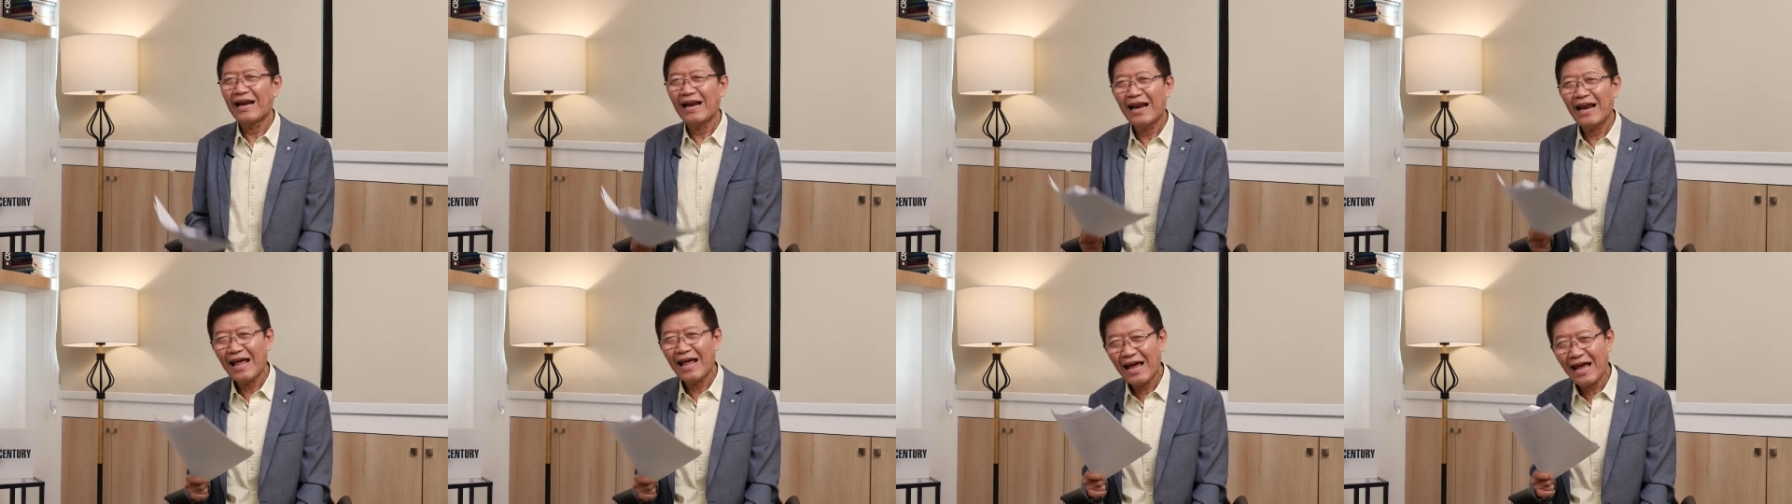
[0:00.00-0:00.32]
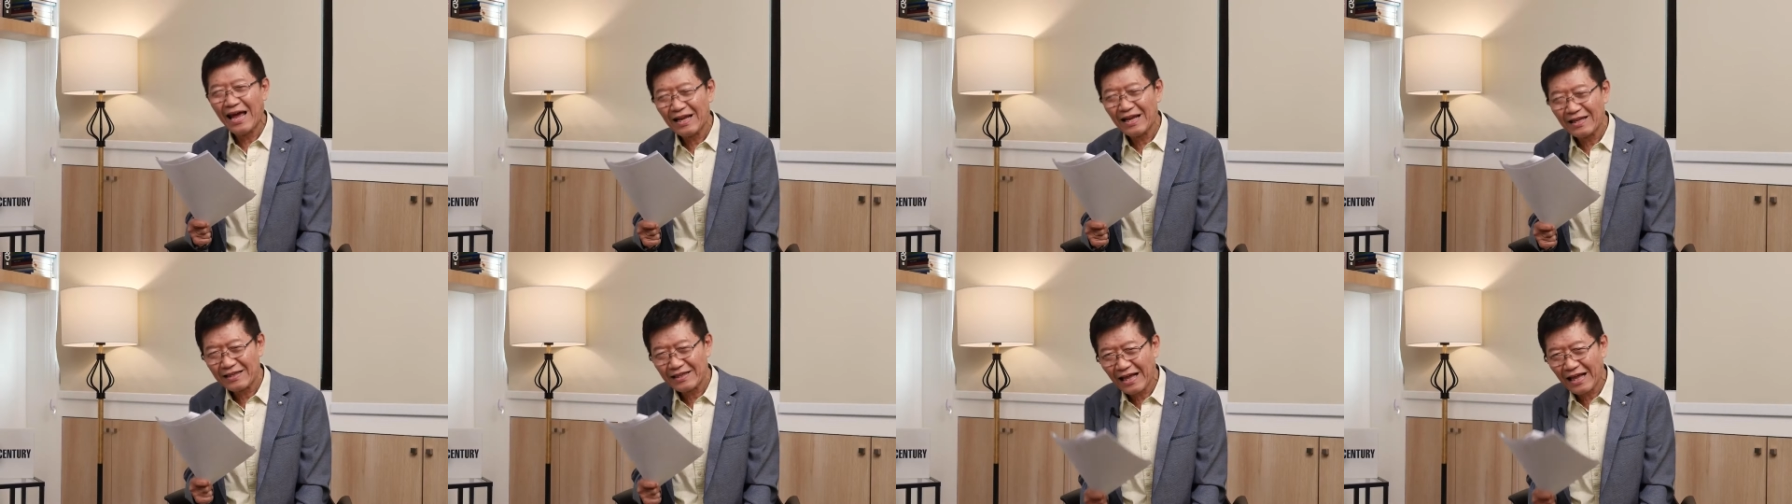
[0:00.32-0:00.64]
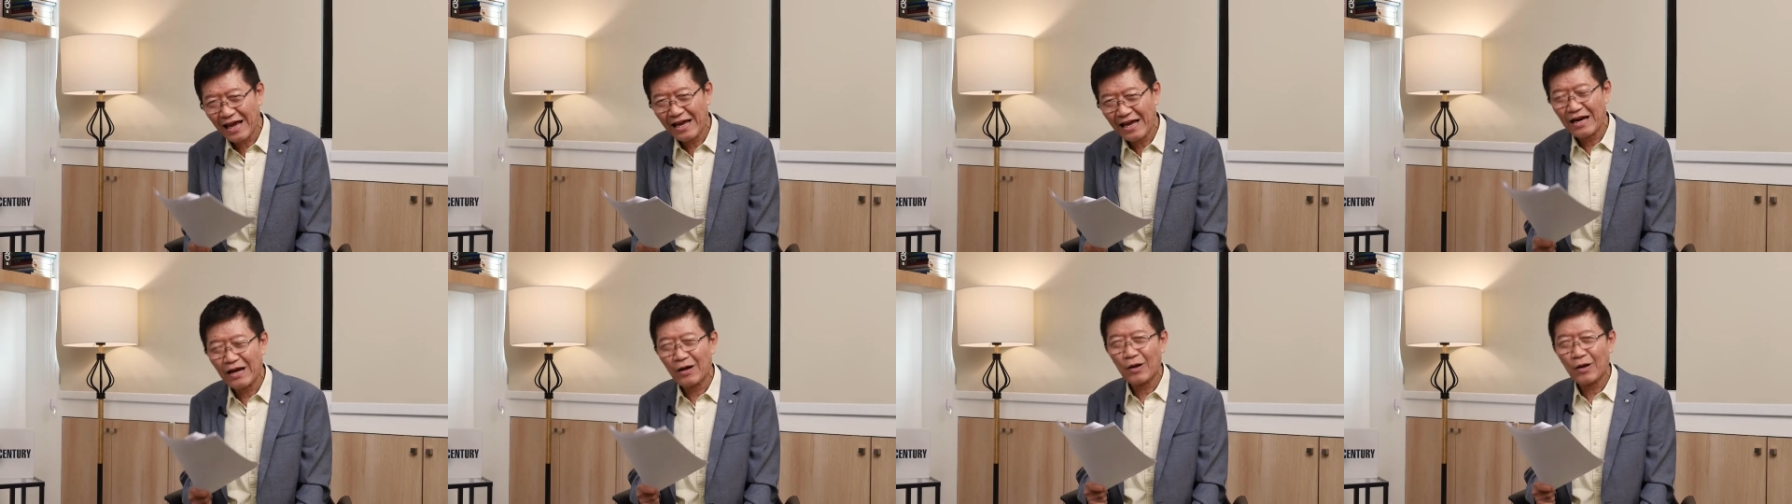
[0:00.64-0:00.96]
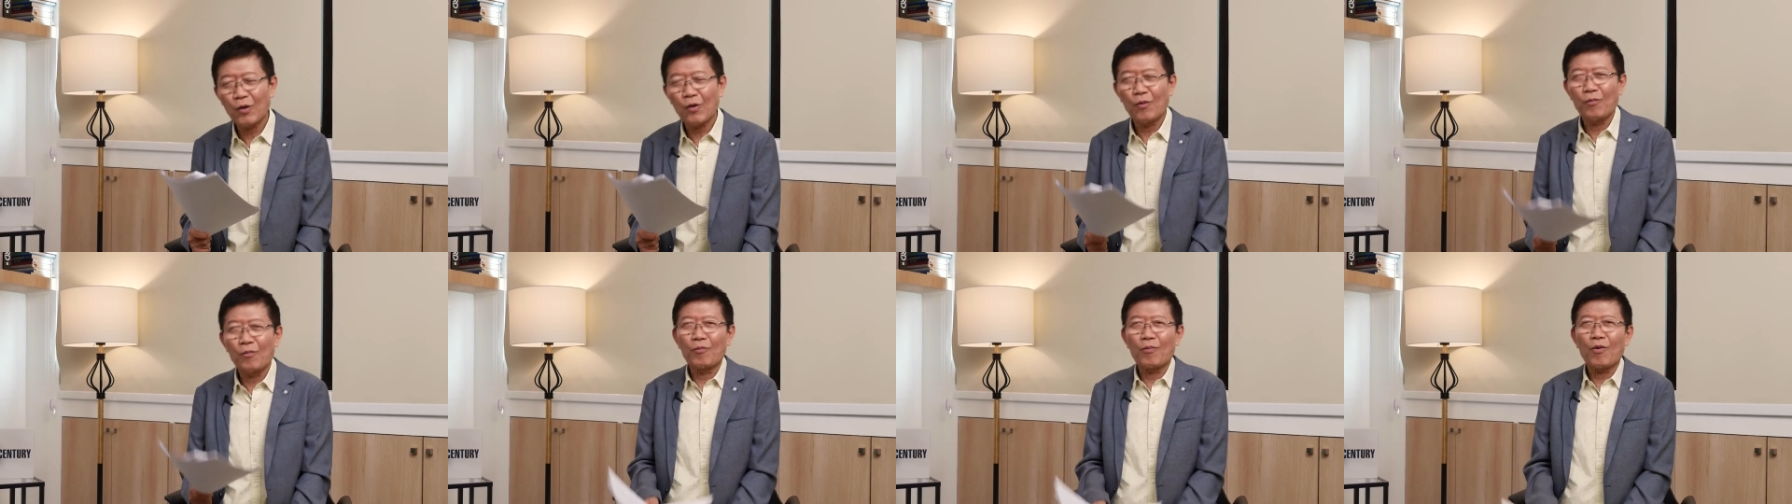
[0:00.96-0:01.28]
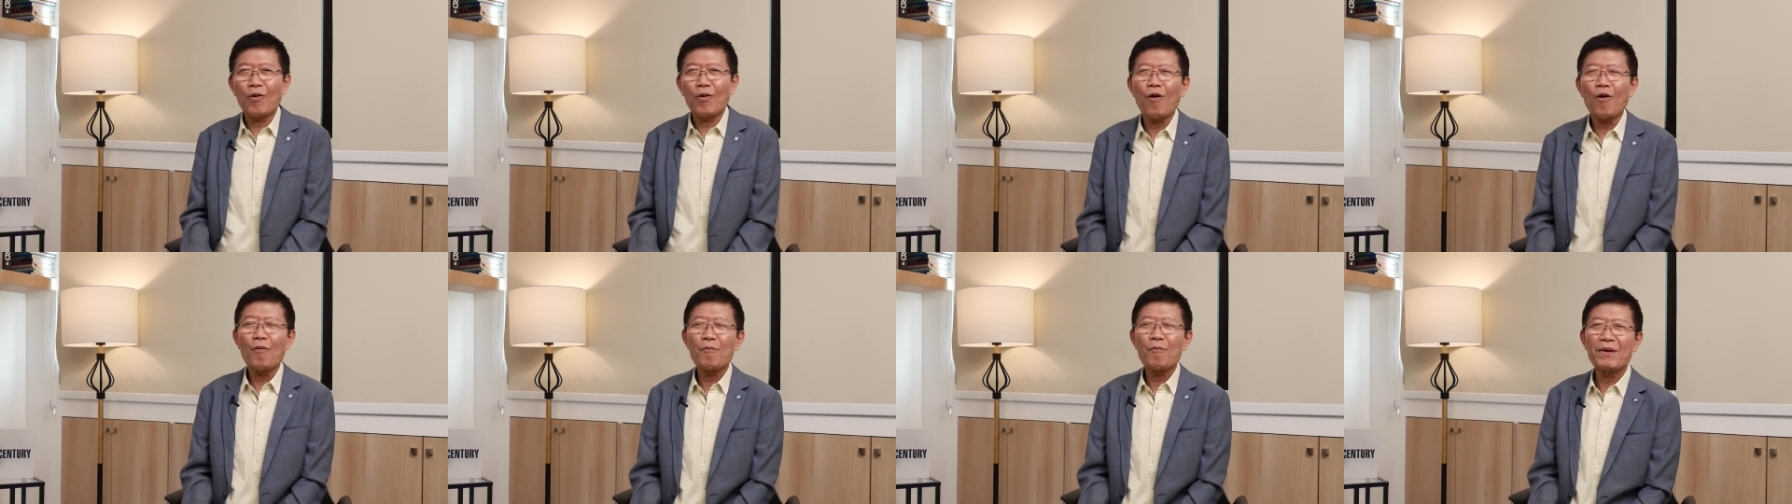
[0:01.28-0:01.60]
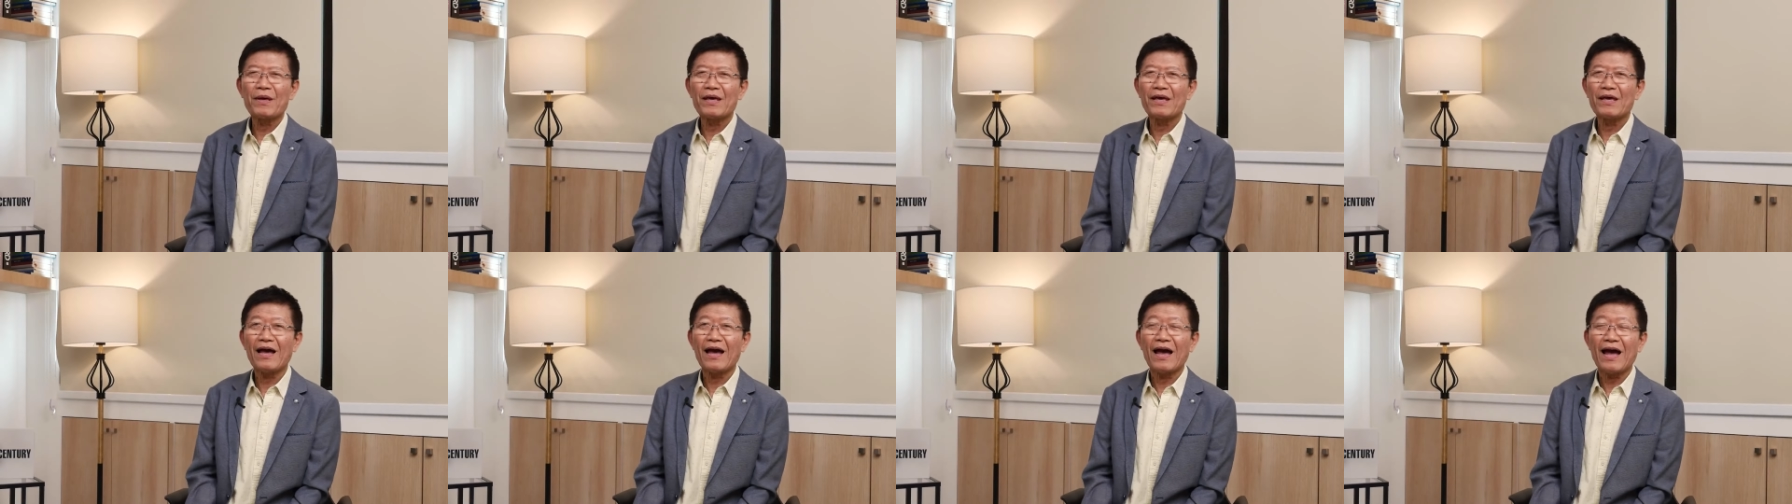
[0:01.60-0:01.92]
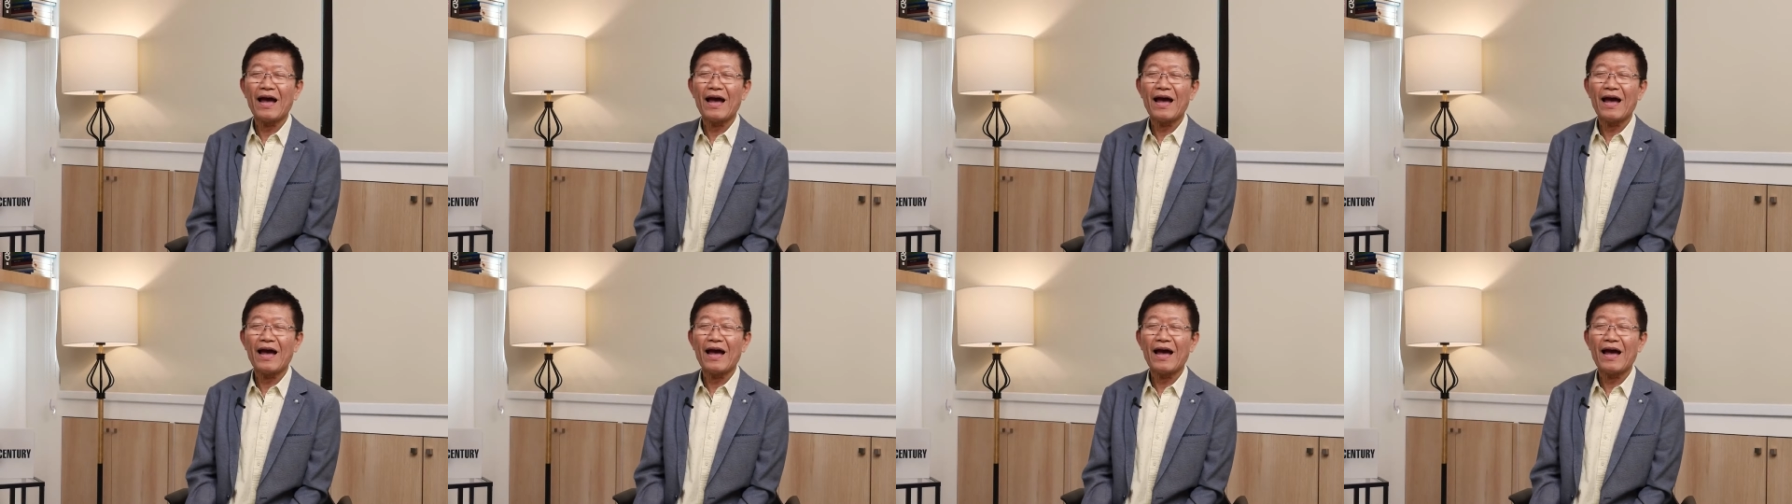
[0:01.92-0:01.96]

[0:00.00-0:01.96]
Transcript: และแต่ละกลุ่มก็มี